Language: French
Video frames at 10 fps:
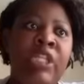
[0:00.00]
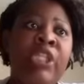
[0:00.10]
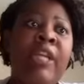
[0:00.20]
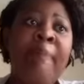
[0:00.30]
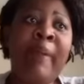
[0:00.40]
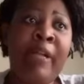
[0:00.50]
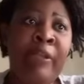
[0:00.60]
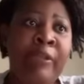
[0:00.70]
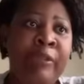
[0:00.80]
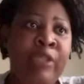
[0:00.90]
Chers
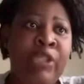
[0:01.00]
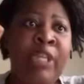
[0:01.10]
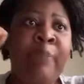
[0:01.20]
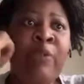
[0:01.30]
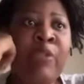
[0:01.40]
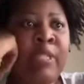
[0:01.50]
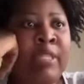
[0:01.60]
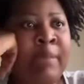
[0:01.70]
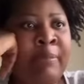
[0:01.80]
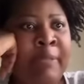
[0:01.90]
parents, chers
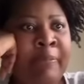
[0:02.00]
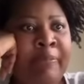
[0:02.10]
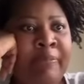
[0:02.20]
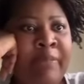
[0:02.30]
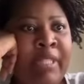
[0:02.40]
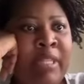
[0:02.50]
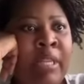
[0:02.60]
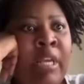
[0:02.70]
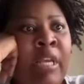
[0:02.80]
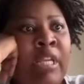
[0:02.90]
petits amis,
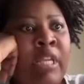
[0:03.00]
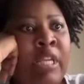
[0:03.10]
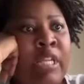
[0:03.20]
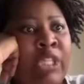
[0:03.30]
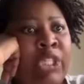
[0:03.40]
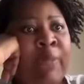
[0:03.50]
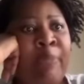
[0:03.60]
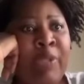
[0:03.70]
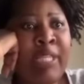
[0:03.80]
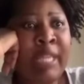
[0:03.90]
Chers
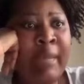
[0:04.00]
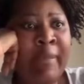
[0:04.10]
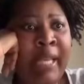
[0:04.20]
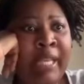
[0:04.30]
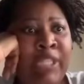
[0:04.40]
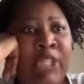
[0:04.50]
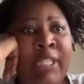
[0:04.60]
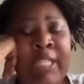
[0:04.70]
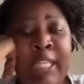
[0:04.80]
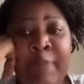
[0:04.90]
petits camarades,
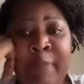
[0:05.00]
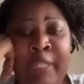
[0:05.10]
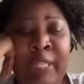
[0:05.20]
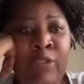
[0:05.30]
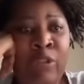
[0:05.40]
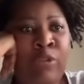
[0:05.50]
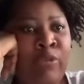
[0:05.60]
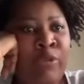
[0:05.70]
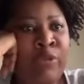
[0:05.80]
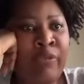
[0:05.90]
chers téléspectateurs de
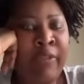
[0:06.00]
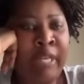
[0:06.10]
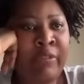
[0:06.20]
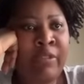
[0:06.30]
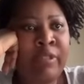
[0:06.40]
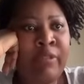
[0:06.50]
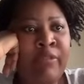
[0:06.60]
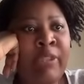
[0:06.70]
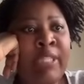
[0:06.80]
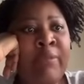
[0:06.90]
Ozo Vacances,
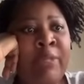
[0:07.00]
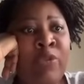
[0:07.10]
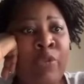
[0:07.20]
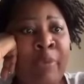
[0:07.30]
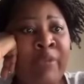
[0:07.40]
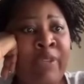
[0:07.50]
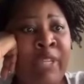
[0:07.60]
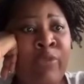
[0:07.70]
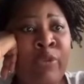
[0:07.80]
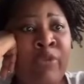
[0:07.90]
votre émission
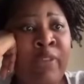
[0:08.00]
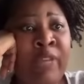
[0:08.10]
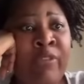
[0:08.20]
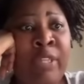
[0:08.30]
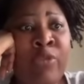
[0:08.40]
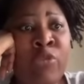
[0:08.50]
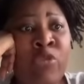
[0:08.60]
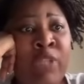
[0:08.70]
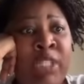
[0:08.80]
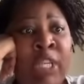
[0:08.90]
préférée Ozo Vacances a
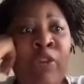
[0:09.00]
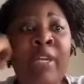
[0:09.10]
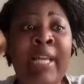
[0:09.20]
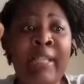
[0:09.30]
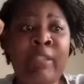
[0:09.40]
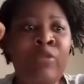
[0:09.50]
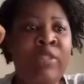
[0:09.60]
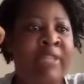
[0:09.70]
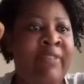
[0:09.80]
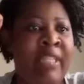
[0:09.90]
toujours été un cadre de
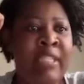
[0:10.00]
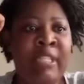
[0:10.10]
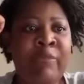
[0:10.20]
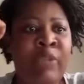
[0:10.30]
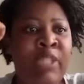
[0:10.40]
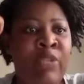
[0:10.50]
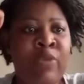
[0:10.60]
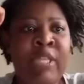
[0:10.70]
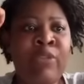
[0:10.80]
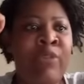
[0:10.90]
divertissement,
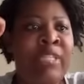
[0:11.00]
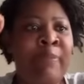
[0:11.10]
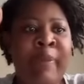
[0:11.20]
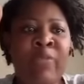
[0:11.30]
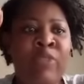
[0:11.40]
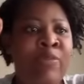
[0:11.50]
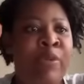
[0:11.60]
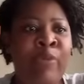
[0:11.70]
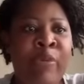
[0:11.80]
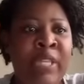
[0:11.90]
d'éducation et
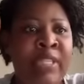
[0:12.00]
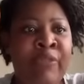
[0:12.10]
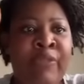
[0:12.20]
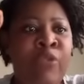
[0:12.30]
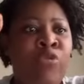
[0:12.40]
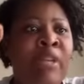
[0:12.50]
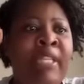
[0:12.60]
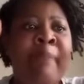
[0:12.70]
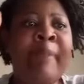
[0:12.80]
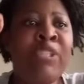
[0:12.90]
d'épanouissement pour les enfants.
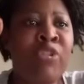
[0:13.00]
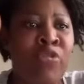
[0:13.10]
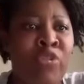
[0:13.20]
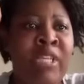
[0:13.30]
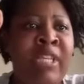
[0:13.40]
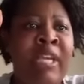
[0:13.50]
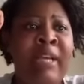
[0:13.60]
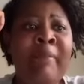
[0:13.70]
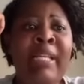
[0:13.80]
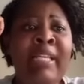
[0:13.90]
Cela n'a pas changé,
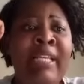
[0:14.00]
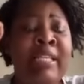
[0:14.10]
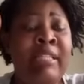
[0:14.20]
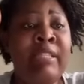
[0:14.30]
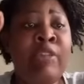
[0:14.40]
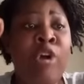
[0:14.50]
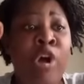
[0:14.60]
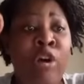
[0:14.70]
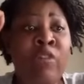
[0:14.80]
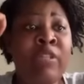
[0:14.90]
malgré l'incident
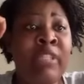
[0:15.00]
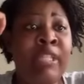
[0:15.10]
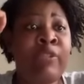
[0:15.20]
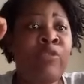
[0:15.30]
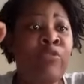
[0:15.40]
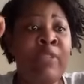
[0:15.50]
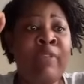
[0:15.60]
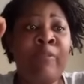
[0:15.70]
hors antenne que nous